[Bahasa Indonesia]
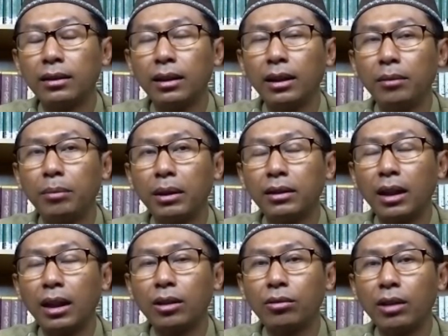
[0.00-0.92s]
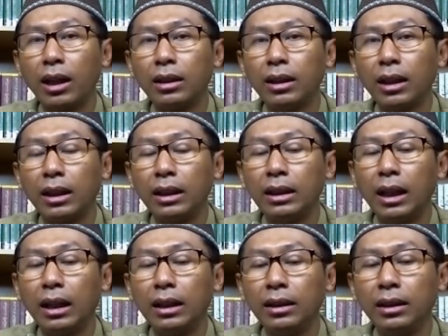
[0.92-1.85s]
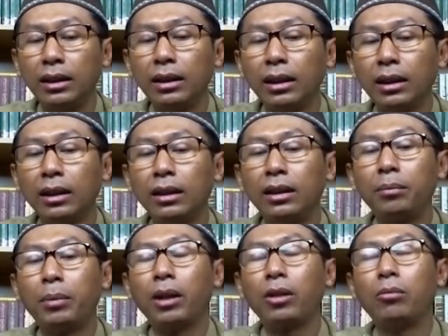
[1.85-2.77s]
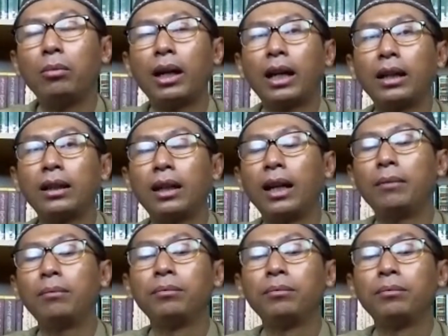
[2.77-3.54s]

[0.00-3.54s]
seni baca Al-Quran yang indah ini diperlombakan dalam